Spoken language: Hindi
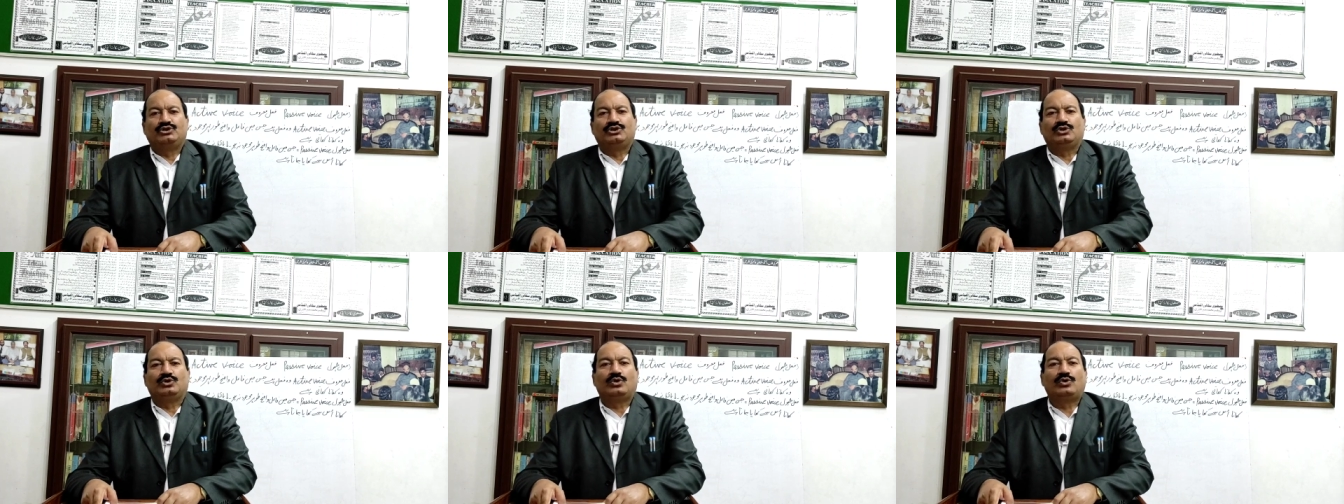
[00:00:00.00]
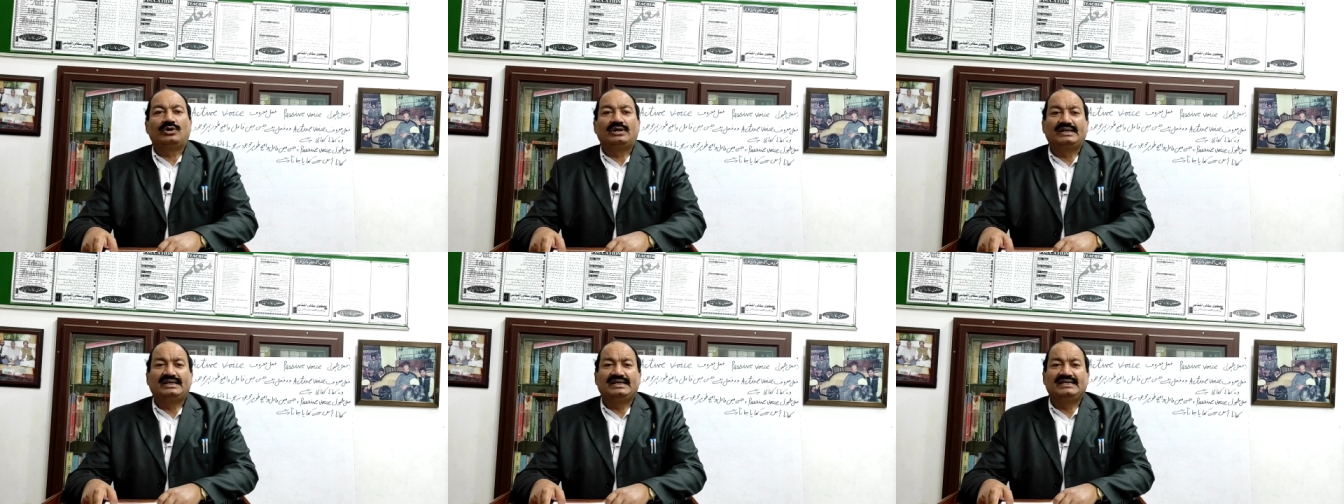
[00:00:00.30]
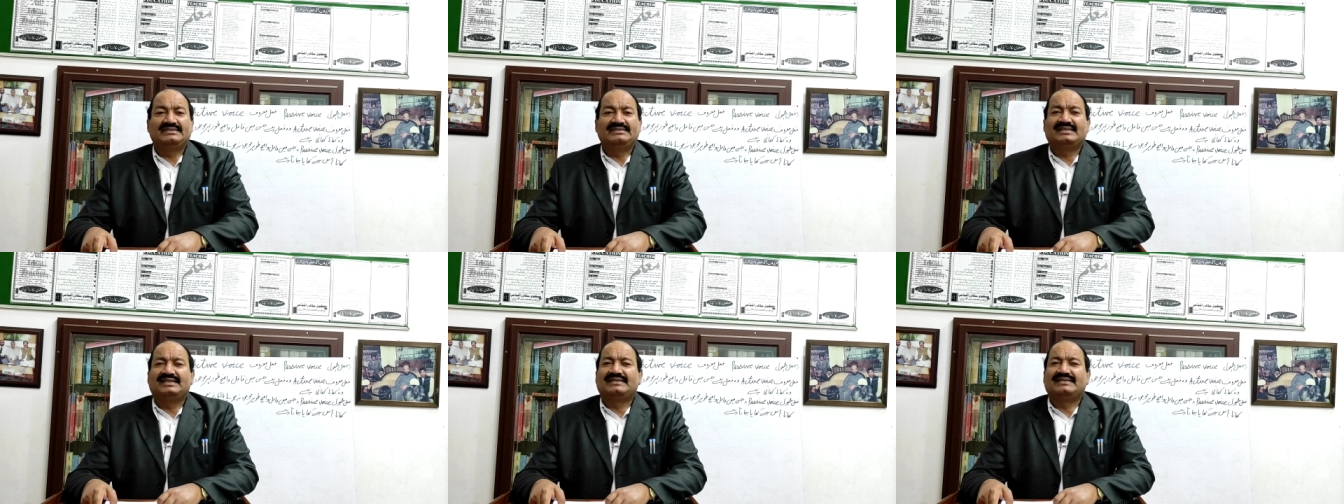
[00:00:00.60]
द
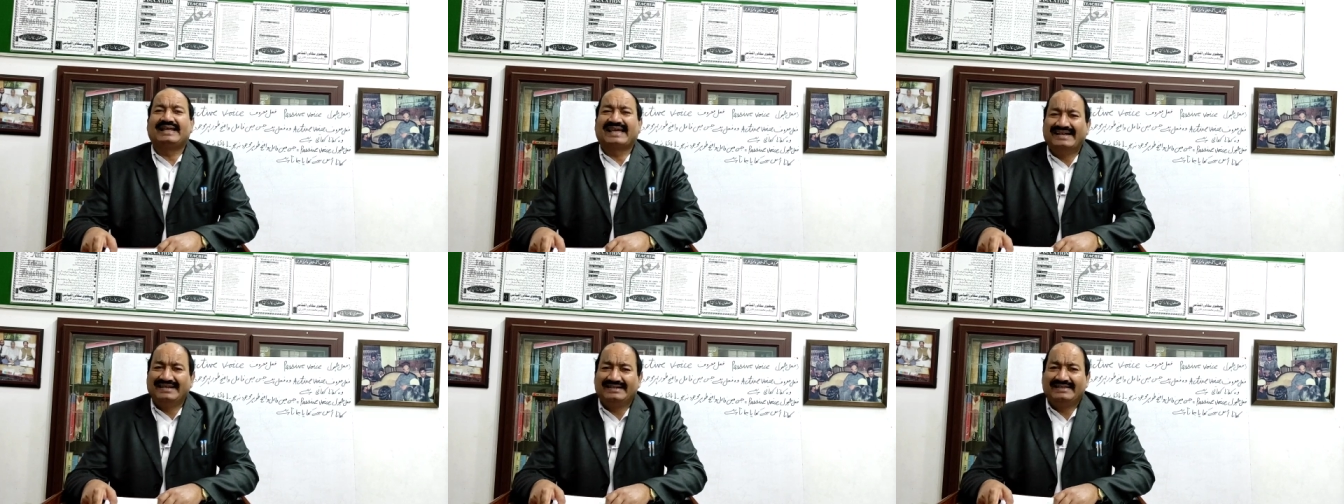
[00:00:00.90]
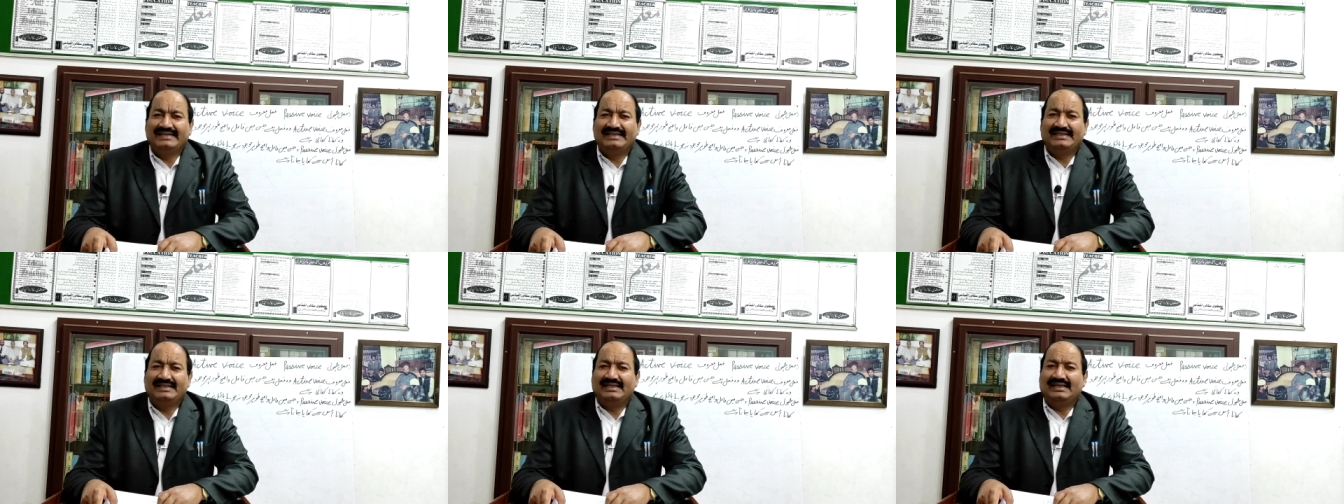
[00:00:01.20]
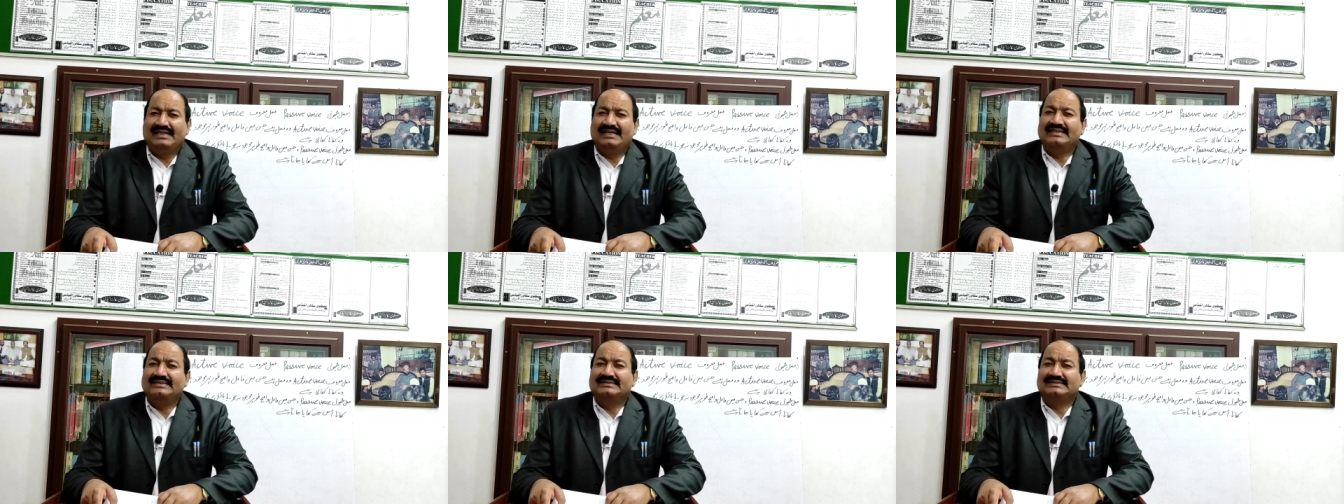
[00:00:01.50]
ओनली सर्टनिटी
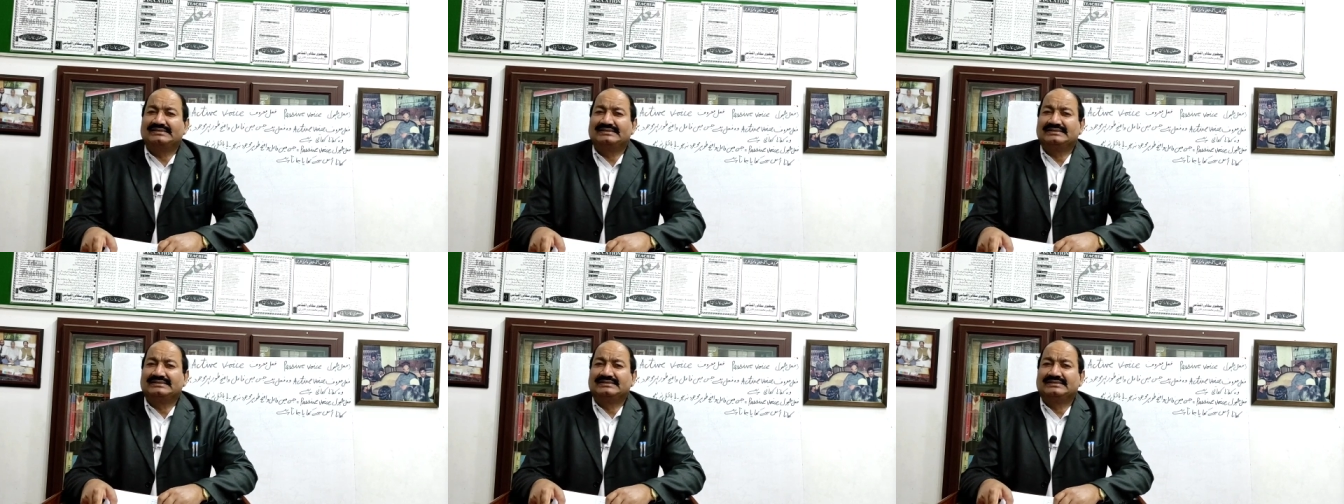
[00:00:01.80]
इज़